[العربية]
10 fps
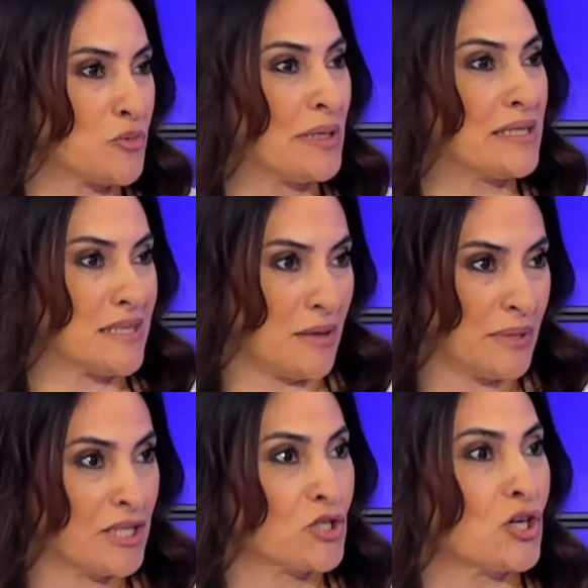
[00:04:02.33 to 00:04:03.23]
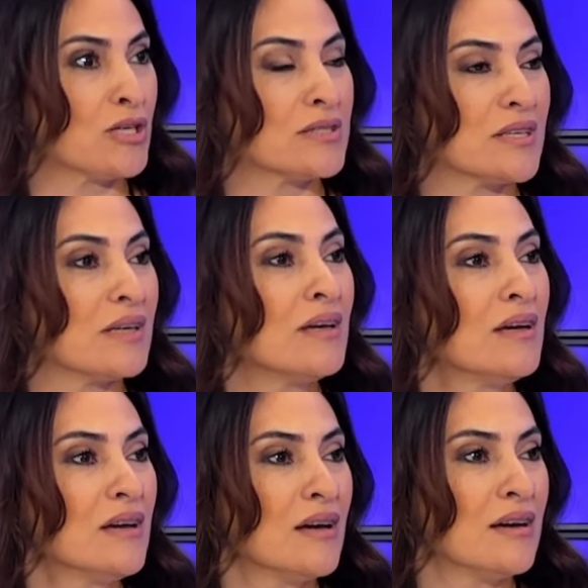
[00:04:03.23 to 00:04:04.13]
بالاستعمال الشخصي
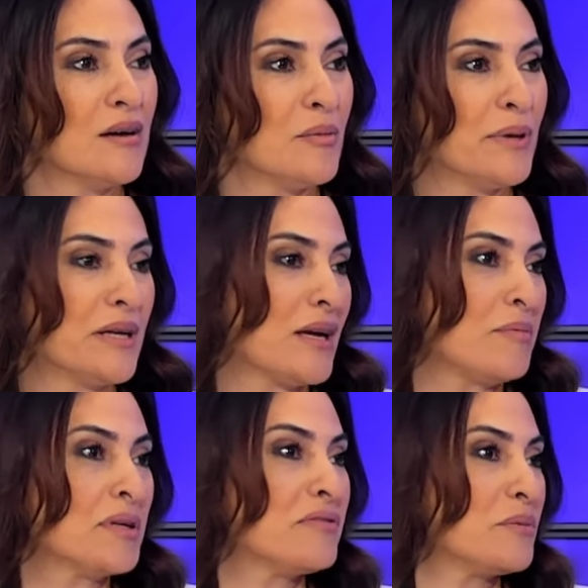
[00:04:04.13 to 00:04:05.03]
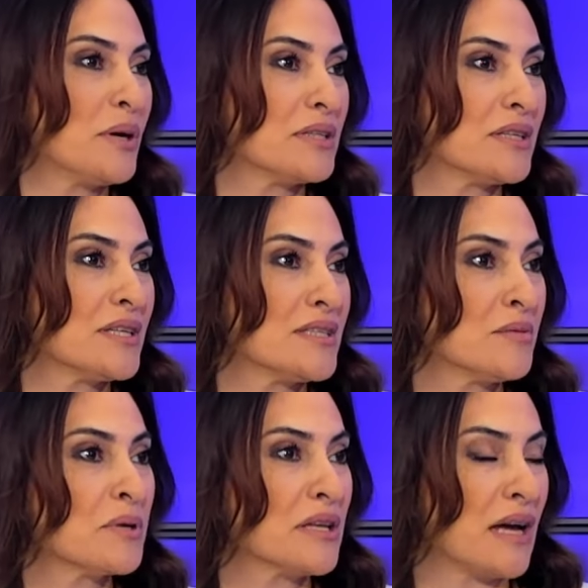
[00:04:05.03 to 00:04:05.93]
يلا. آه بلكي كمان في بعض الناس
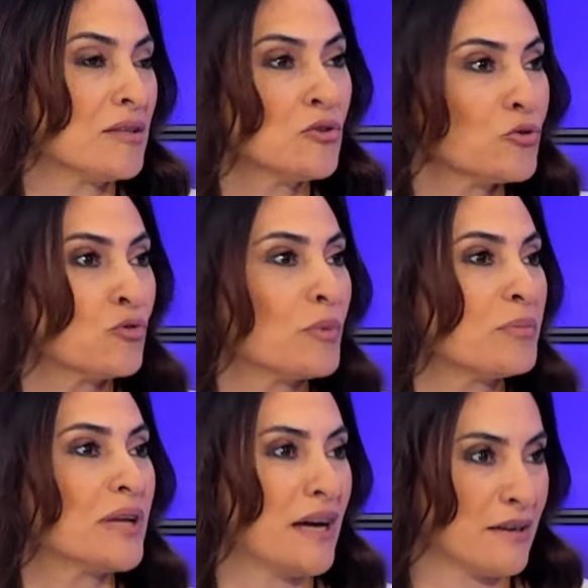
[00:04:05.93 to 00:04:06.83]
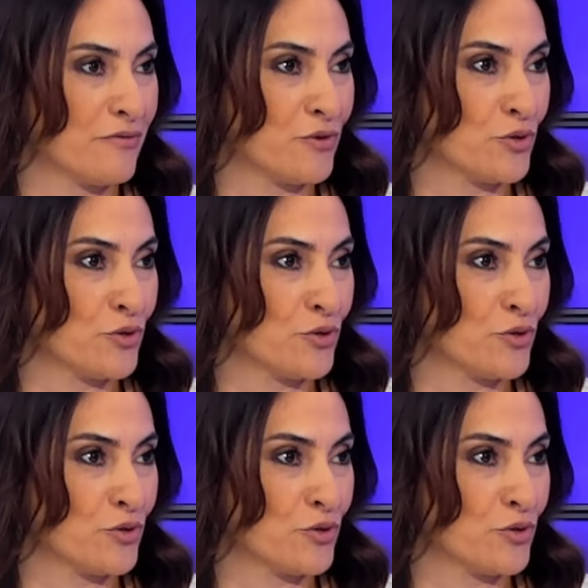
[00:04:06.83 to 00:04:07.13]
يمكن عندهم وما بيعرفوا شو